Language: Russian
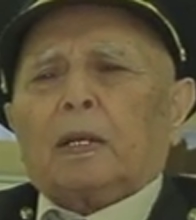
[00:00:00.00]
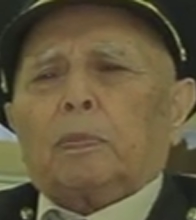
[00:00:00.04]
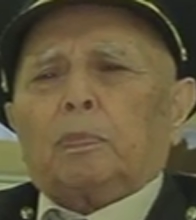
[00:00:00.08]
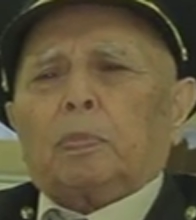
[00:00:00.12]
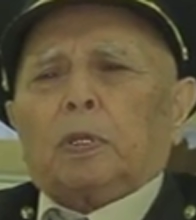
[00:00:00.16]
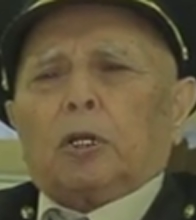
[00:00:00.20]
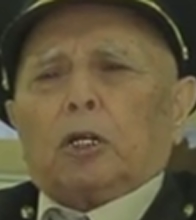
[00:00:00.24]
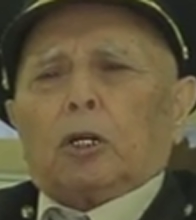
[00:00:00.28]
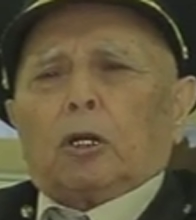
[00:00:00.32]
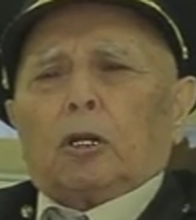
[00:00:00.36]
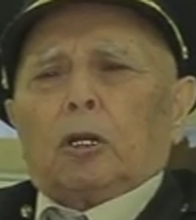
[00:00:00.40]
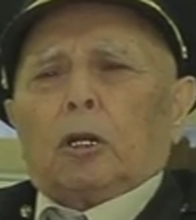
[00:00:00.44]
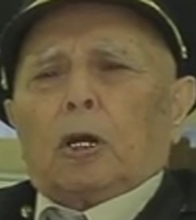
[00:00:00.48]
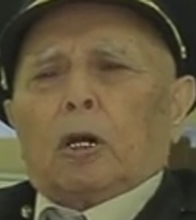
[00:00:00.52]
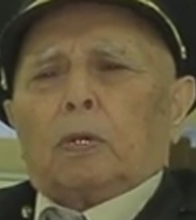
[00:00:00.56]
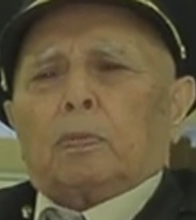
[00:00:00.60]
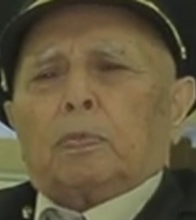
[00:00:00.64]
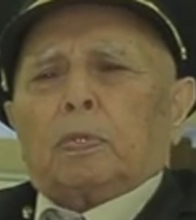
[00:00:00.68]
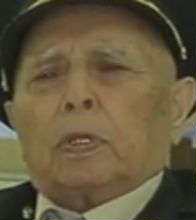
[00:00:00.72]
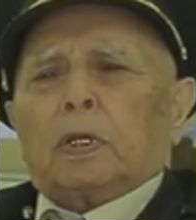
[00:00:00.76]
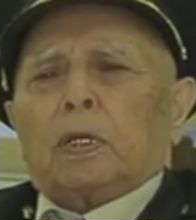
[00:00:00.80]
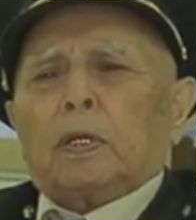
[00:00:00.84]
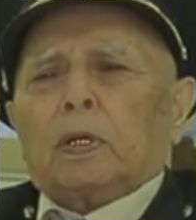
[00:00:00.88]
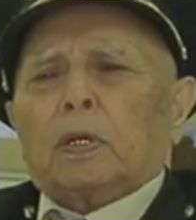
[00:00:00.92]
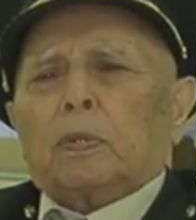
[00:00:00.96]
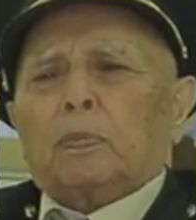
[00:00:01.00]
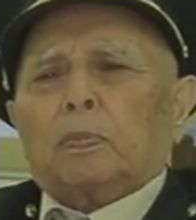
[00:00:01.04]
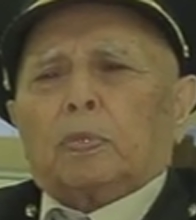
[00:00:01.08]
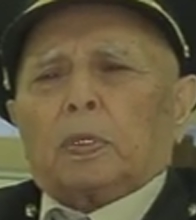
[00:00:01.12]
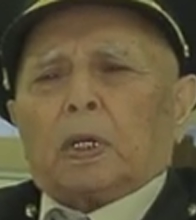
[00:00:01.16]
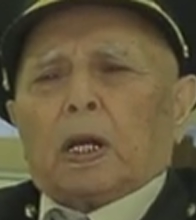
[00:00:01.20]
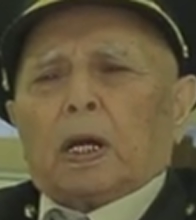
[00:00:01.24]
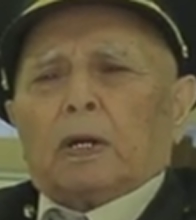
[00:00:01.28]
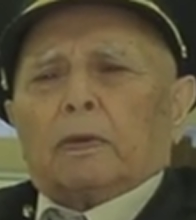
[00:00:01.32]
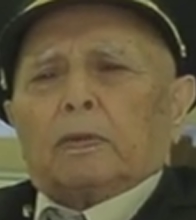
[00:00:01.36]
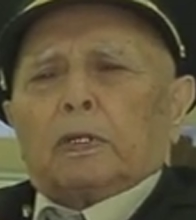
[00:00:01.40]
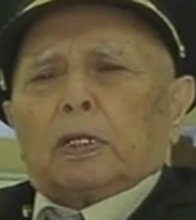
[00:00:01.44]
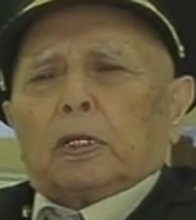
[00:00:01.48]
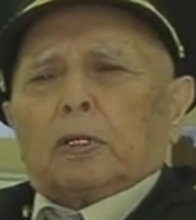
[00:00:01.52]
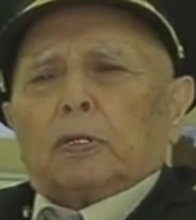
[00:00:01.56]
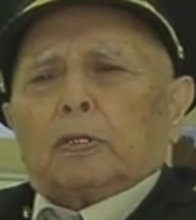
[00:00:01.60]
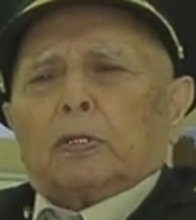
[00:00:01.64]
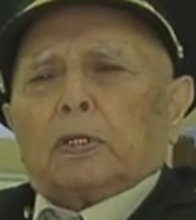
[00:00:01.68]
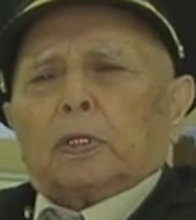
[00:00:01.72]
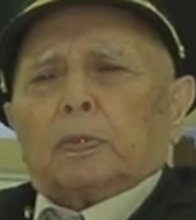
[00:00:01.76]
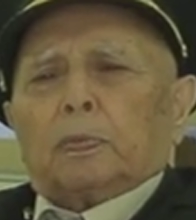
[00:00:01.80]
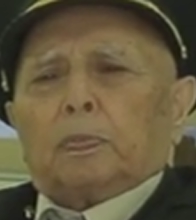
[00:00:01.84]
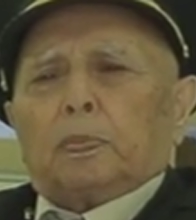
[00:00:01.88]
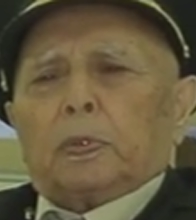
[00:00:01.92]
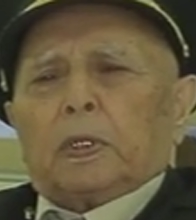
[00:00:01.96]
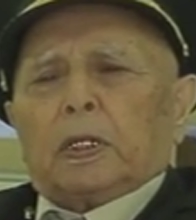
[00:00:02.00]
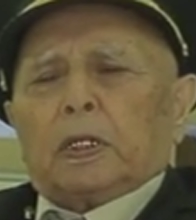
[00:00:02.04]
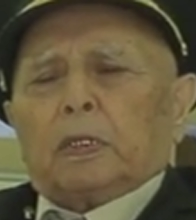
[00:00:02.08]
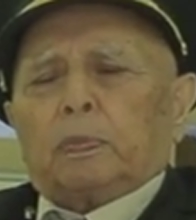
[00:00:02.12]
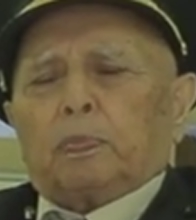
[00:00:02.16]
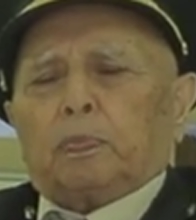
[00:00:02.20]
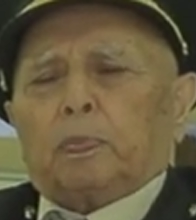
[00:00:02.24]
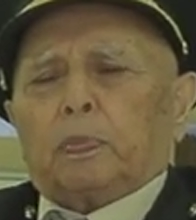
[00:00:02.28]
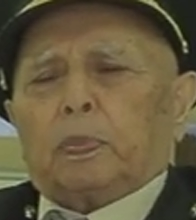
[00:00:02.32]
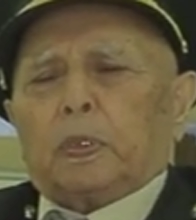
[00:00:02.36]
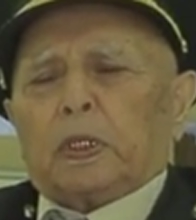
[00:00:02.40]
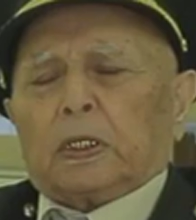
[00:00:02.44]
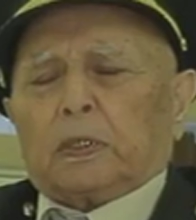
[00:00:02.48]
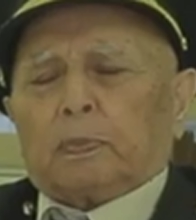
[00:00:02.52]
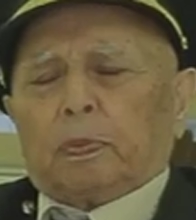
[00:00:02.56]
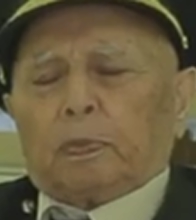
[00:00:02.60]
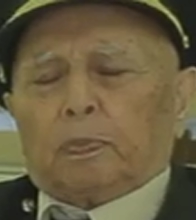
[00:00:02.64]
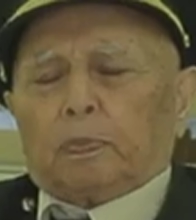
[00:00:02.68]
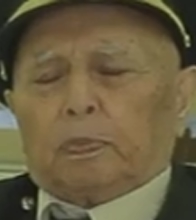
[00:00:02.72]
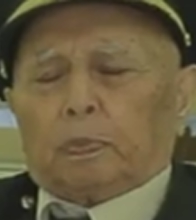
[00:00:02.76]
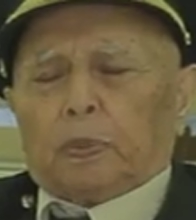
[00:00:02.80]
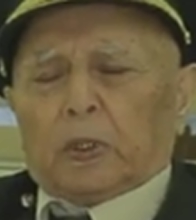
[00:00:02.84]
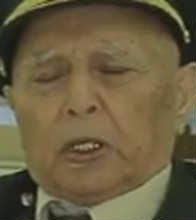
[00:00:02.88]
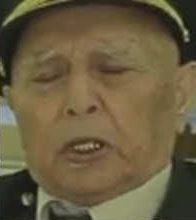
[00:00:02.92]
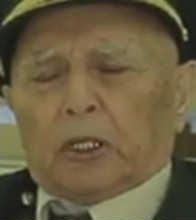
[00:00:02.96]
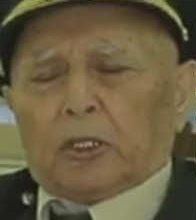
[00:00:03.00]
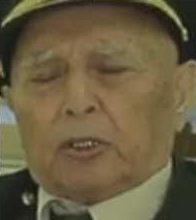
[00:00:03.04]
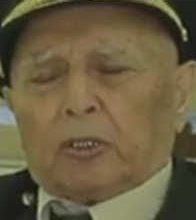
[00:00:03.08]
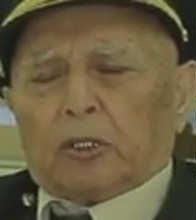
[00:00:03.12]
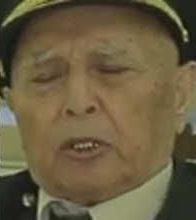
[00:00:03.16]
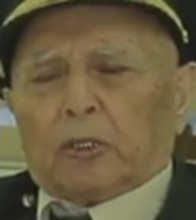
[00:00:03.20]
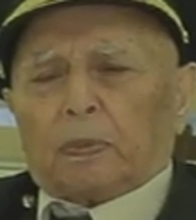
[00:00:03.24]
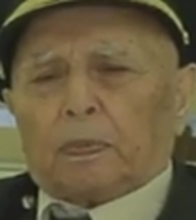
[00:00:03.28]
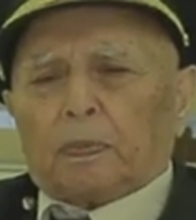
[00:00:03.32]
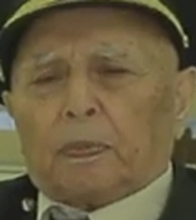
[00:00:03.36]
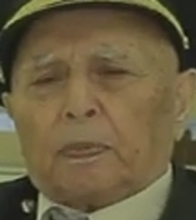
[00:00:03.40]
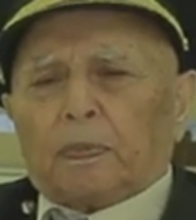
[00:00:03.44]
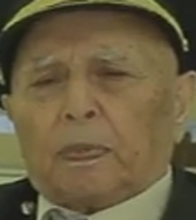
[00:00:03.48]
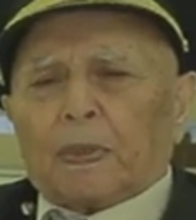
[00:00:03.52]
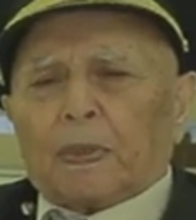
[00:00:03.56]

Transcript: перелом правой руки пред, под плечи